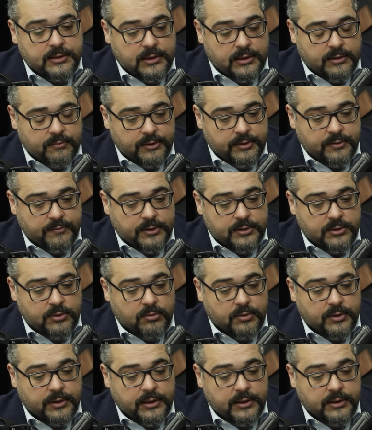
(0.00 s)
если от
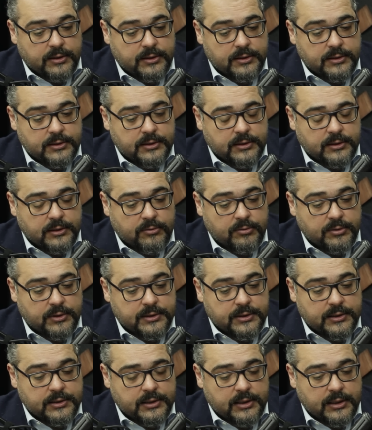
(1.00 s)
Владивостока ехать, э, у
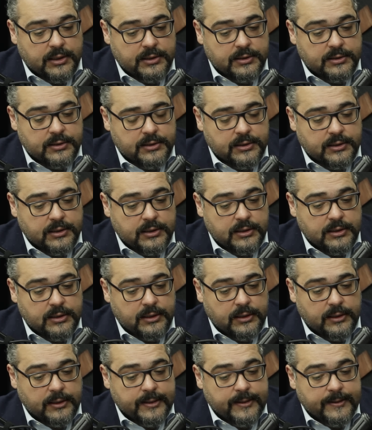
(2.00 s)
нас есть граница с
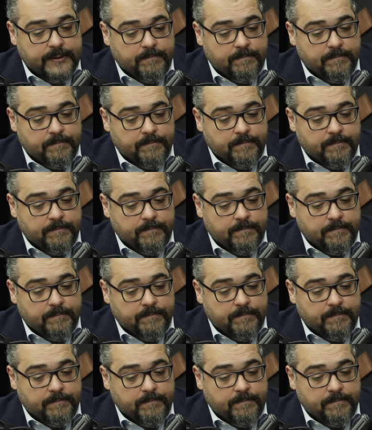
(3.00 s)
КНДР,